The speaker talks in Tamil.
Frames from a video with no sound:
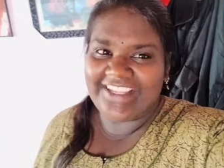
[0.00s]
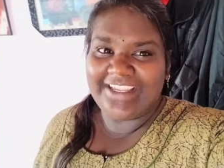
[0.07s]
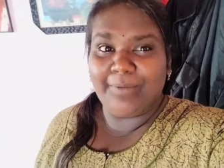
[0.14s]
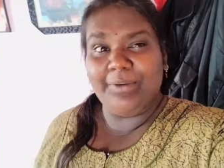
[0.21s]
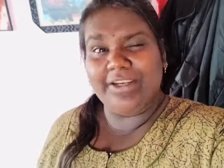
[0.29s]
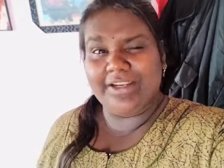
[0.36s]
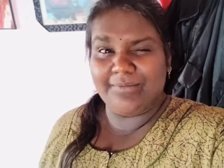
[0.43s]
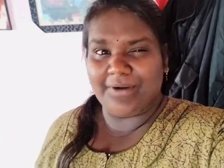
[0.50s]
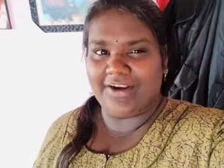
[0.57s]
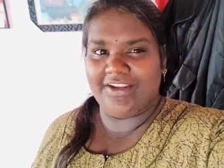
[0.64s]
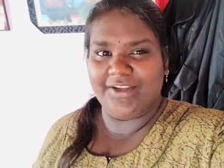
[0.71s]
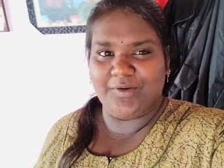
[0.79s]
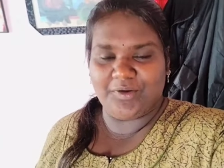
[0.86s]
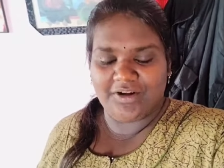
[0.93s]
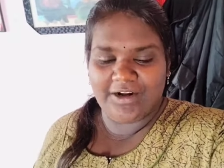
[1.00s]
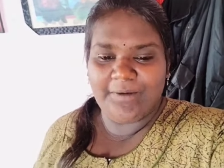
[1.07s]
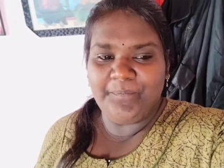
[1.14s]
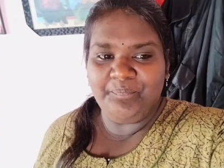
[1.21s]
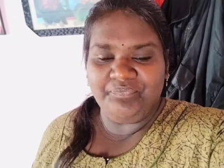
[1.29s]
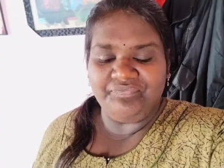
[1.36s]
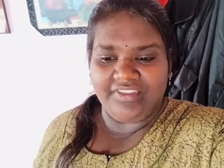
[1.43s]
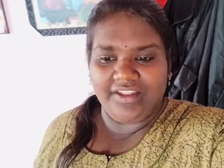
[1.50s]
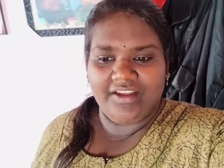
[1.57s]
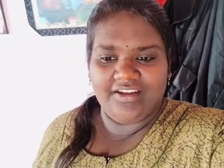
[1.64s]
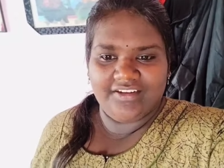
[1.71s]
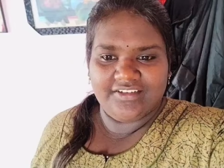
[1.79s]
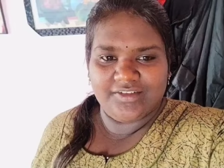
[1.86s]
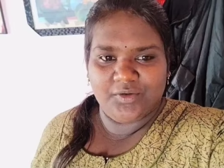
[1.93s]
எப்படி இருக்குன்னு பார்க்கலாம் இன்றைக்கி ஒரு நாள்
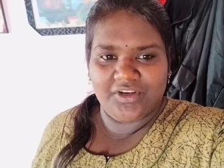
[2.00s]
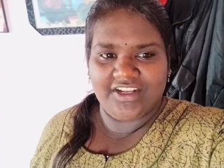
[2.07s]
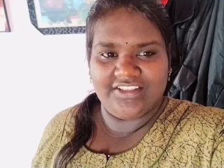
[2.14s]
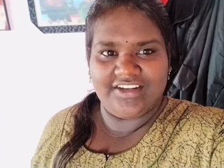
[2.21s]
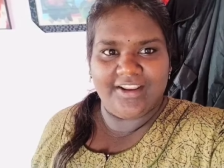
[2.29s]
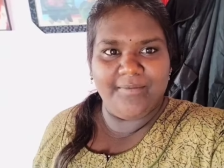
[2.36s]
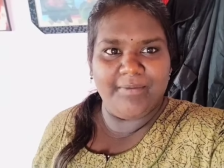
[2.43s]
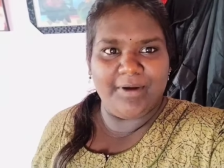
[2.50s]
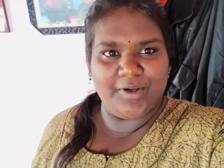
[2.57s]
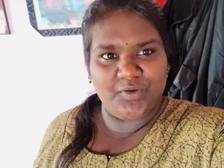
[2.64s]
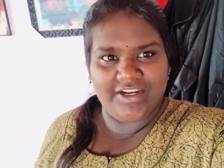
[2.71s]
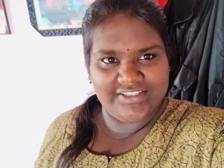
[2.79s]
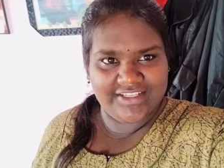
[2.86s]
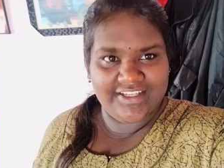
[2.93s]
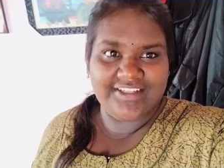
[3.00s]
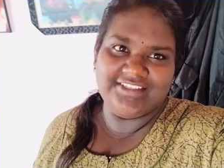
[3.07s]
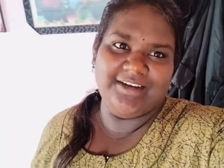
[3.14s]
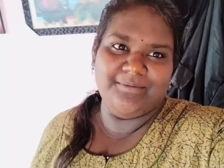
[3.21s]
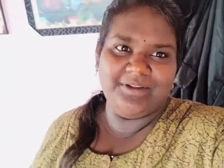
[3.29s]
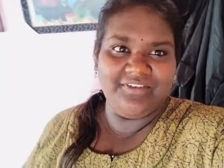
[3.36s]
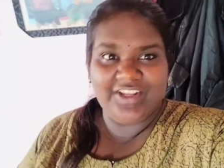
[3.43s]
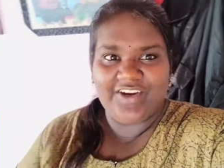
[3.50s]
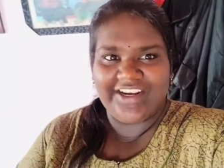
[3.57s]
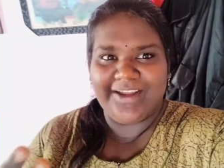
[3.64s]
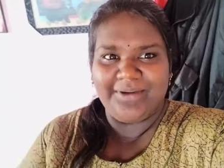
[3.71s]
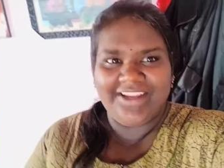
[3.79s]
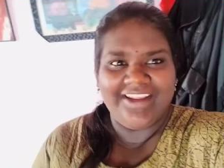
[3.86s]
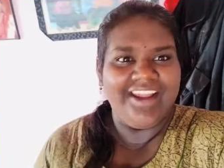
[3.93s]
ஸோ எனக்கு அதை ட்ரை பண்ணி பார்க்கணும்னு ஆசை சரி அப்படியே வீடியோ
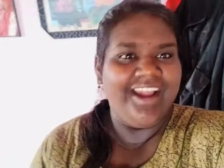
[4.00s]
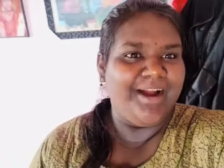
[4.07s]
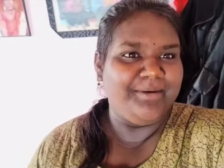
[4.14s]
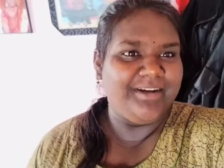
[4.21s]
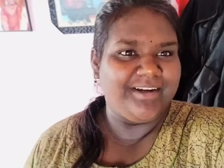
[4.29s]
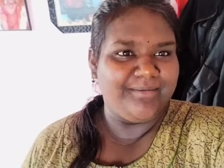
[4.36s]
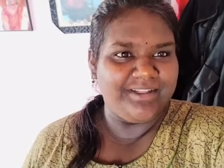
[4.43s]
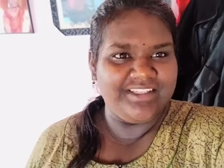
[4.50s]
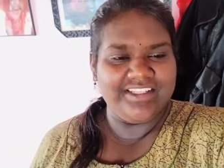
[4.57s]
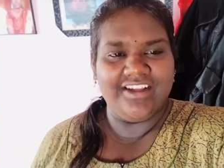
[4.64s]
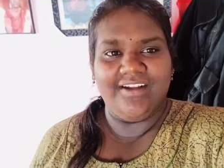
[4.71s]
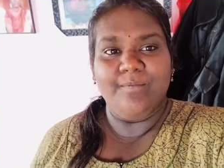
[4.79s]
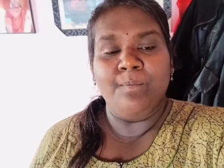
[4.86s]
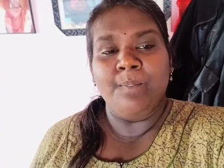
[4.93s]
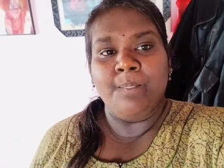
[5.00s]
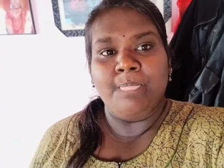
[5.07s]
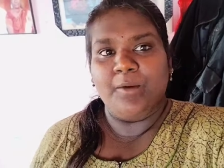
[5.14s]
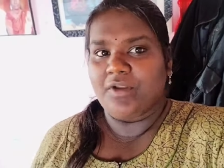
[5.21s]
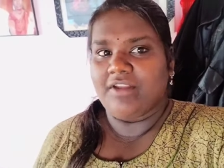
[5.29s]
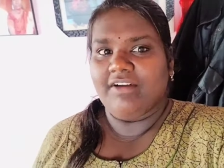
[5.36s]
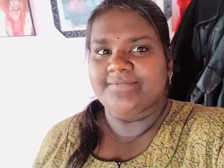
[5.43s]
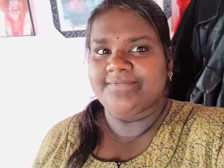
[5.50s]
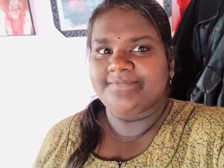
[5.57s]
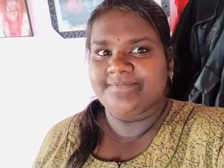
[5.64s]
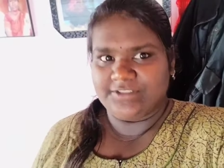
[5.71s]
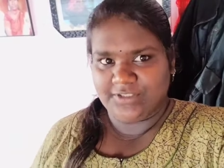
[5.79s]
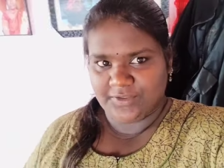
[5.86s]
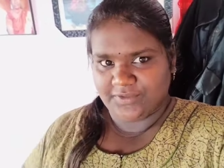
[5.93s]
எடுக்கலாமே அப்படின்ற மாதிரி தான் ஓகேவா
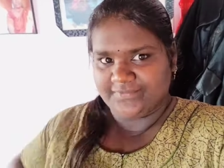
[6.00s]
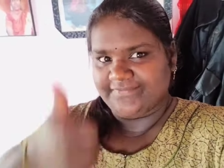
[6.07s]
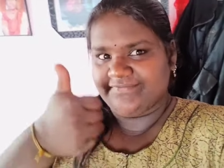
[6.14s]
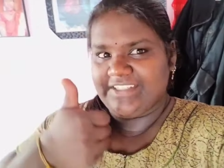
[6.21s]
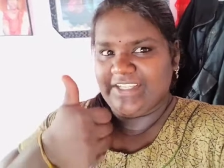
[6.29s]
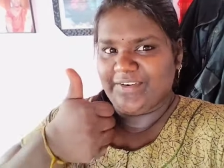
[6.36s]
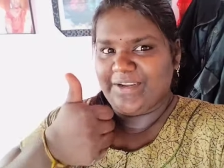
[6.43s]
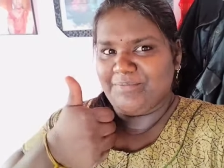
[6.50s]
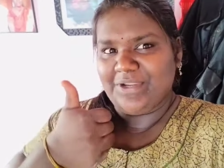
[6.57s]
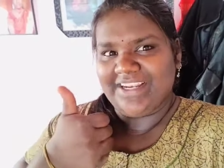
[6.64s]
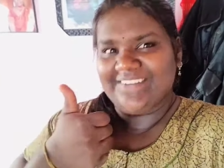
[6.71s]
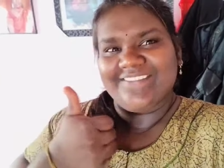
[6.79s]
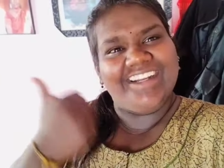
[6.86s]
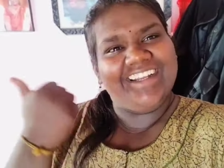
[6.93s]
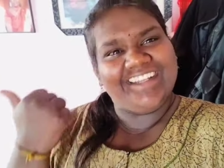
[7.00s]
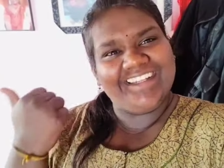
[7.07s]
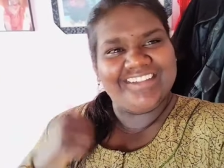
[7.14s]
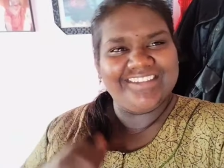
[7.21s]
ஸோ வீடியோக்குள்ளே போயிடலாம் வாங்க